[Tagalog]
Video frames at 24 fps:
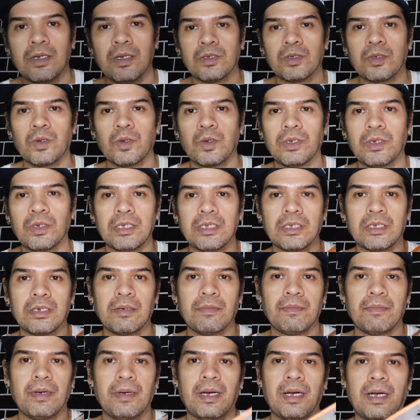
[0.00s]
So, yan
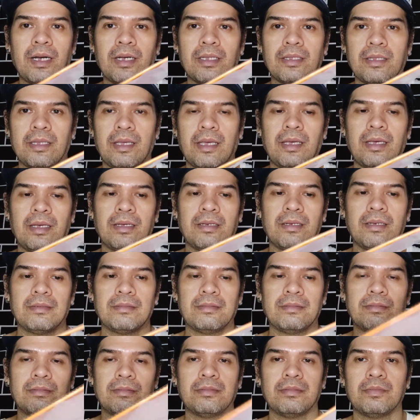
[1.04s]
siya mga kateng.
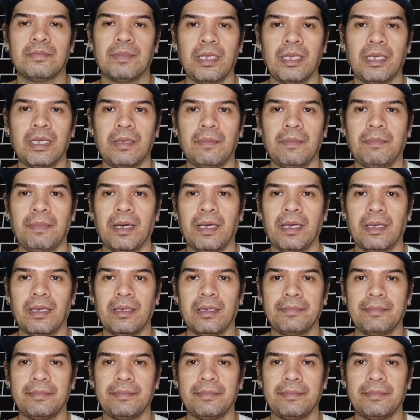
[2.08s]
Matibay.